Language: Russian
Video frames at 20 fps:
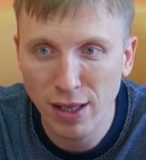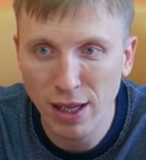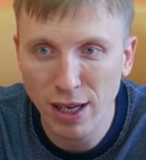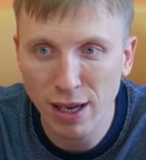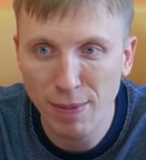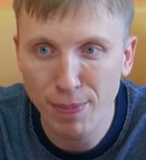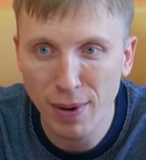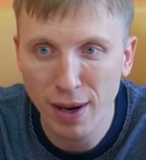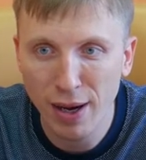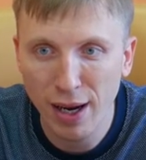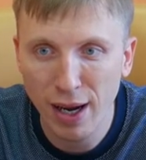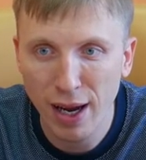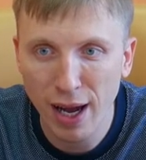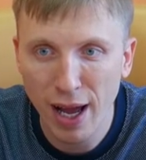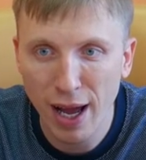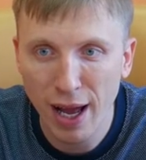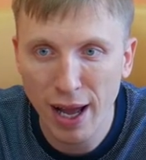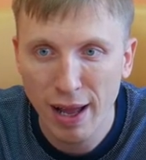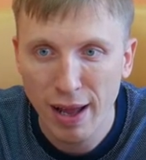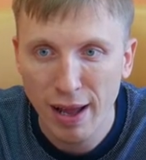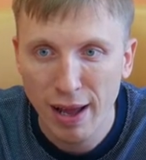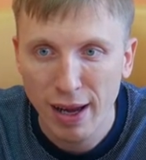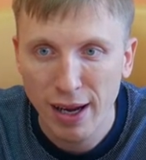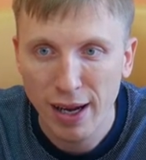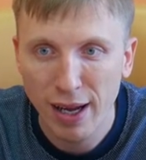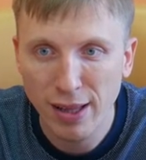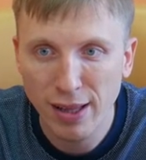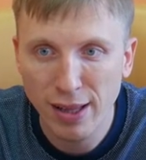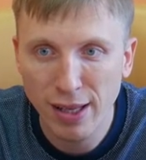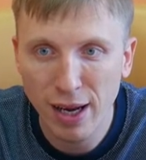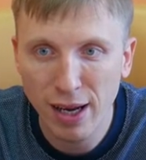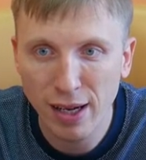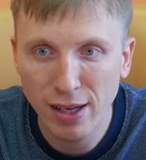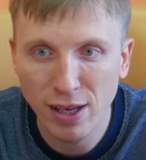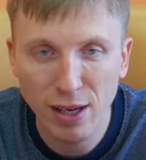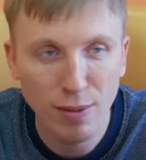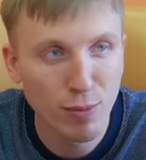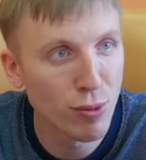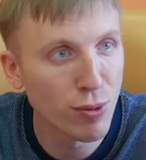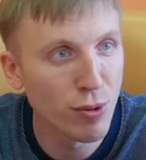И пока контракт
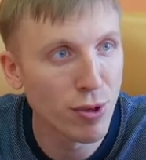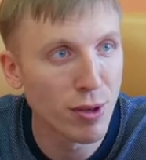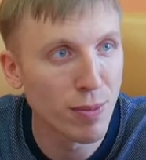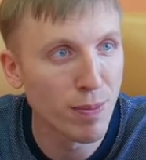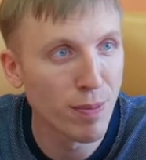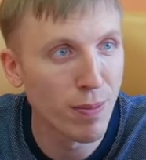не будет